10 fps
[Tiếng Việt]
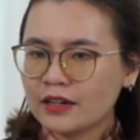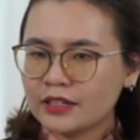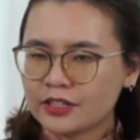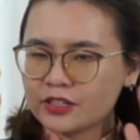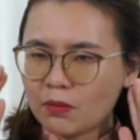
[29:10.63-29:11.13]

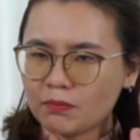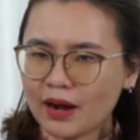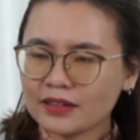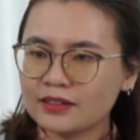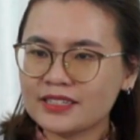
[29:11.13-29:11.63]
thì trong
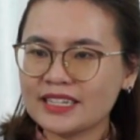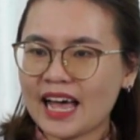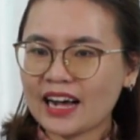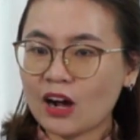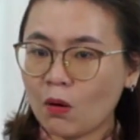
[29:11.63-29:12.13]
mắt người
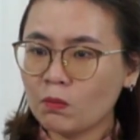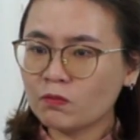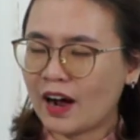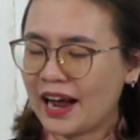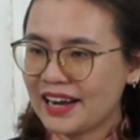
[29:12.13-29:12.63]
cha không
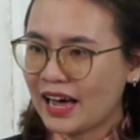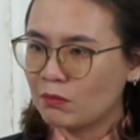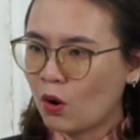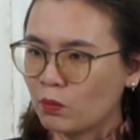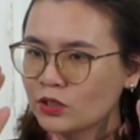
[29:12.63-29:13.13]
phải là
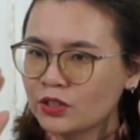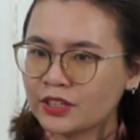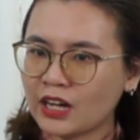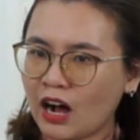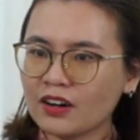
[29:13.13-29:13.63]
một người
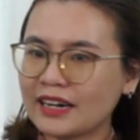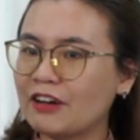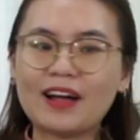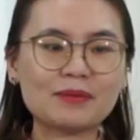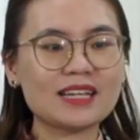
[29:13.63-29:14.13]
con đã
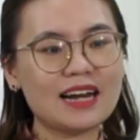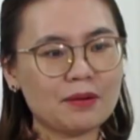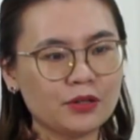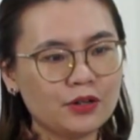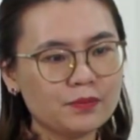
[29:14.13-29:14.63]
phạm sai
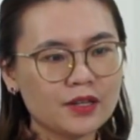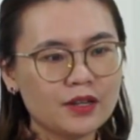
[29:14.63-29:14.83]
lầm nữa